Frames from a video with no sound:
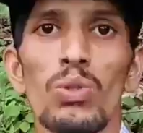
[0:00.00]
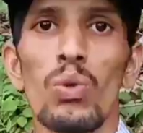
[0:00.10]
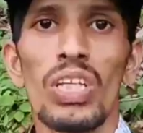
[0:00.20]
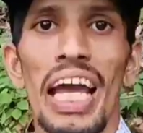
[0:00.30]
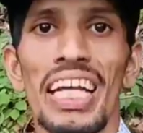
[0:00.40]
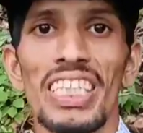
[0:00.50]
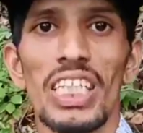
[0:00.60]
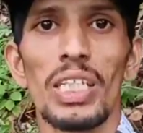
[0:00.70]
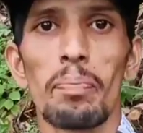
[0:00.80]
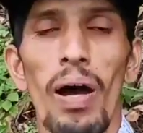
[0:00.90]
तो गैज
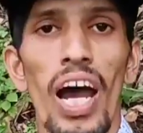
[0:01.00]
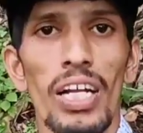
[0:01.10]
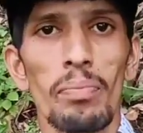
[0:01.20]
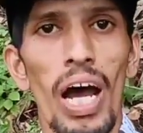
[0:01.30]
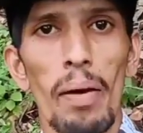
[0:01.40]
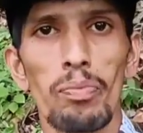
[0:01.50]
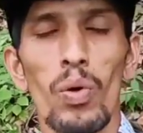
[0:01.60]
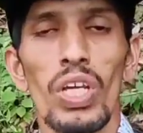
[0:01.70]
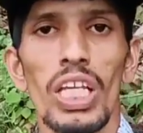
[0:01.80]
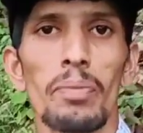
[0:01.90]
ये पहाड़ में आपको
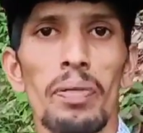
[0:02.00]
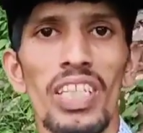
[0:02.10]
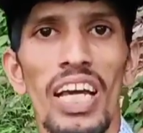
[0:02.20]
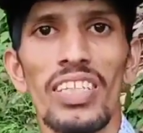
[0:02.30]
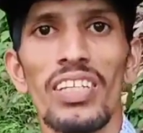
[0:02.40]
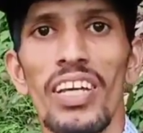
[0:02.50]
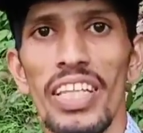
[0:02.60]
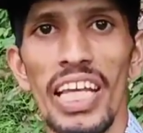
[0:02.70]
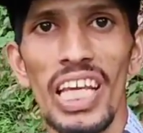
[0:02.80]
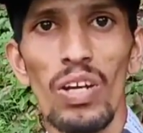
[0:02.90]
इस प्रकार के
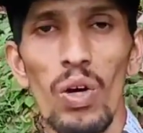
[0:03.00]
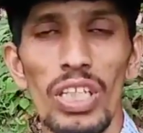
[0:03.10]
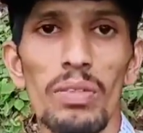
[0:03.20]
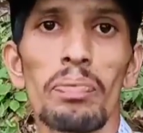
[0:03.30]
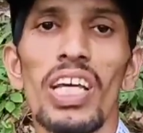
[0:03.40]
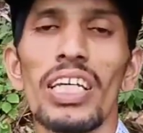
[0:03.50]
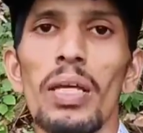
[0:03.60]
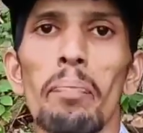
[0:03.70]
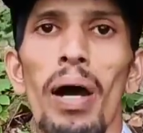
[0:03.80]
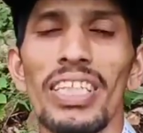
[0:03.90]
गधेरे और इस प्रकार के
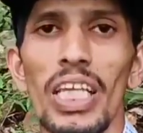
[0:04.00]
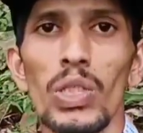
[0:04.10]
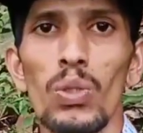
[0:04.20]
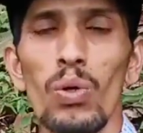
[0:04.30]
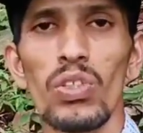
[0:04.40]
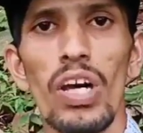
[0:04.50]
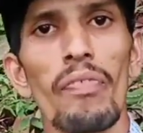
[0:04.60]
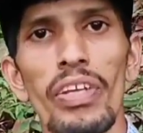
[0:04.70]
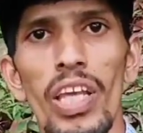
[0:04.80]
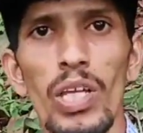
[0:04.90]
पानी के स्रोत
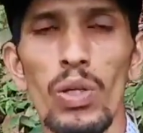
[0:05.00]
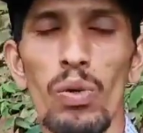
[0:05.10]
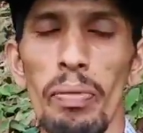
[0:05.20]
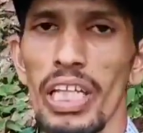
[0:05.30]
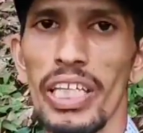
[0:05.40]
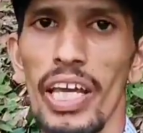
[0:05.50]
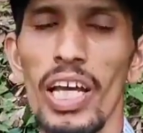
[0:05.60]
काफ़ी देखने को मिलेंगे